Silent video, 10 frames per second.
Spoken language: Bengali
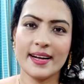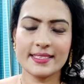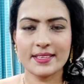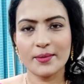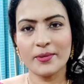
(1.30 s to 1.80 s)

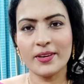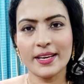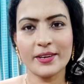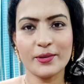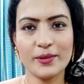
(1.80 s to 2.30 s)
আসসালামু
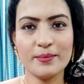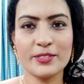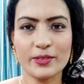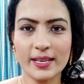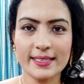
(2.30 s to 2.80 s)
আলাইকুম
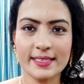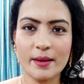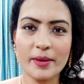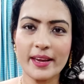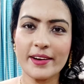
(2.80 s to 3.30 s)
চলে
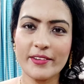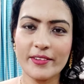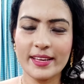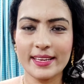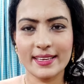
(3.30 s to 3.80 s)
আসলাম এয়ার
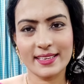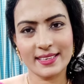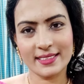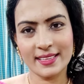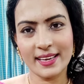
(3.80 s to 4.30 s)
ইউনিক
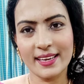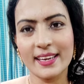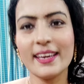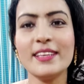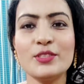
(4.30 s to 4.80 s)

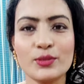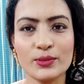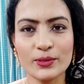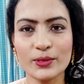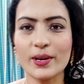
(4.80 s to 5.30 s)
থেকে
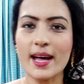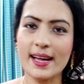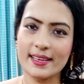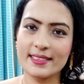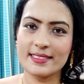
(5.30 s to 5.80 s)
সুন্দর
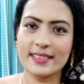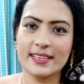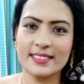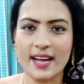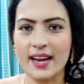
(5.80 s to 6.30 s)
আর একটা
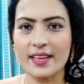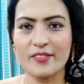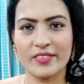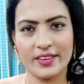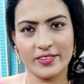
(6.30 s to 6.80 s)

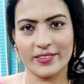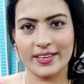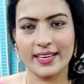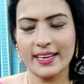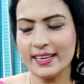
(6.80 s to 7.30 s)
শাড়ির ভিডিও
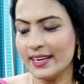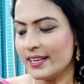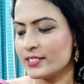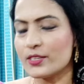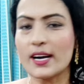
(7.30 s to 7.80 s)
নিয়ে
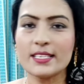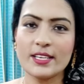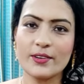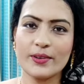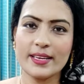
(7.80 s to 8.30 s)
সো
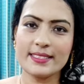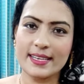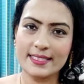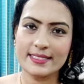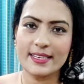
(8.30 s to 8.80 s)
আশা করি
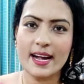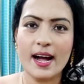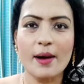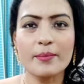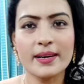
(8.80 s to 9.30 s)
যারা যারা
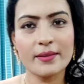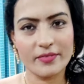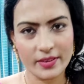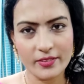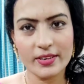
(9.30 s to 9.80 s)
আমার
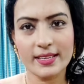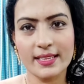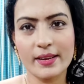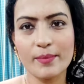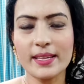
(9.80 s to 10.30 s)
ভিডিওটা
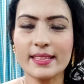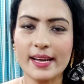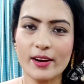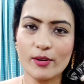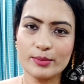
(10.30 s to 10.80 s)
দেখবেন
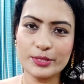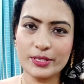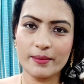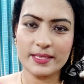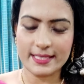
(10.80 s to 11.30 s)
তারা
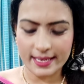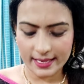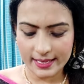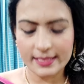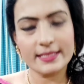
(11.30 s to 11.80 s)
অবশ্যই আমার
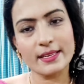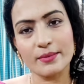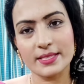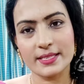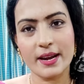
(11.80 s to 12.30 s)
চ্যানেলটাকে
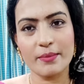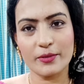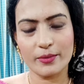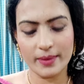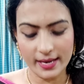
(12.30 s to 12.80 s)
সাবস্ক্রাইব
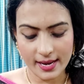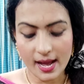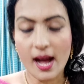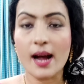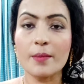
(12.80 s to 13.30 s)
করবেন
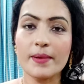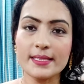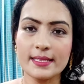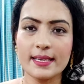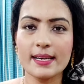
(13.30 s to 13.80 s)
আর
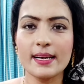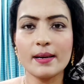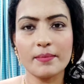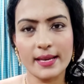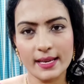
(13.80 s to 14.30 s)
পাশে থাকা
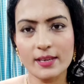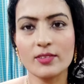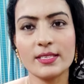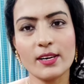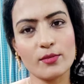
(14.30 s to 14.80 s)
বেল
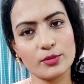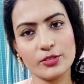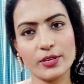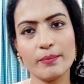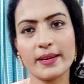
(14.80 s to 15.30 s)
আইকনটা
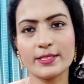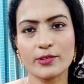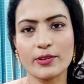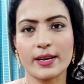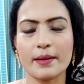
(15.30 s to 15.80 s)
অবশ্যই প্রেস
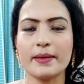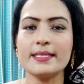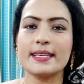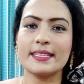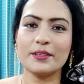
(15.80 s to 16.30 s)
করে রাখবেন
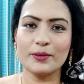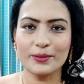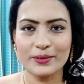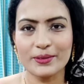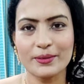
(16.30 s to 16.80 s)
যাতে
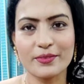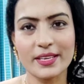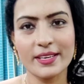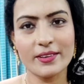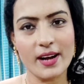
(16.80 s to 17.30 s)
নতুন নতুন
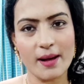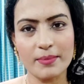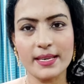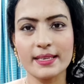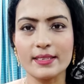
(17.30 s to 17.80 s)
ভিডিও
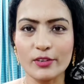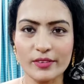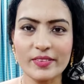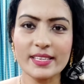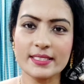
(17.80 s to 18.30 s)
আপডেট
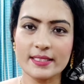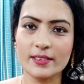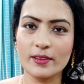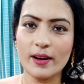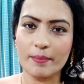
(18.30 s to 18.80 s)

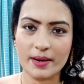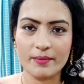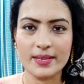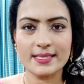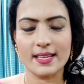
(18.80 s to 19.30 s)
নোটিফিকেশানগুলো
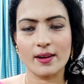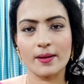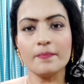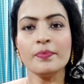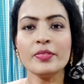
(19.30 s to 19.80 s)
আপনার মিস না
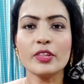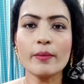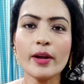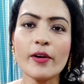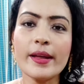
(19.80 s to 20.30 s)
হয়
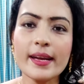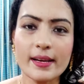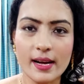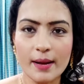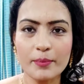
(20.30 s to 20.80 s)
তবে অনেক
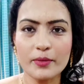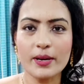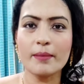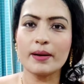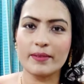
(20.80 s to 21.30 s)

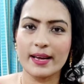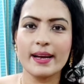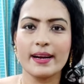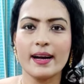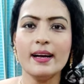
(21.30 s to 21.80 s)
আপুরা বা
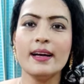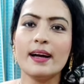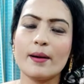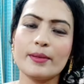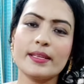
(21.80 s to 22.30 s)
ভাইয়ারা
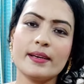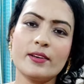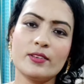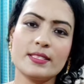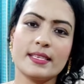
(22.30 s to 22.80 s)
আমাদের
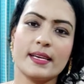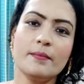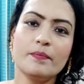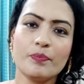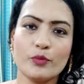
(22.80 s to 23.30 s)
হচ্ছে
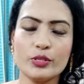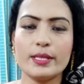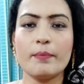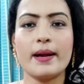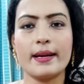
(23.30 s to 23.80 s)

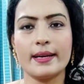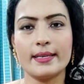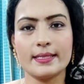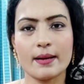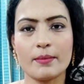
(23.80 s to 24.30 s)
বুঝতে পারেন
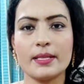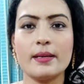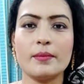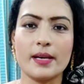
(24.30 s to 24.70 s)
না যে আমাদের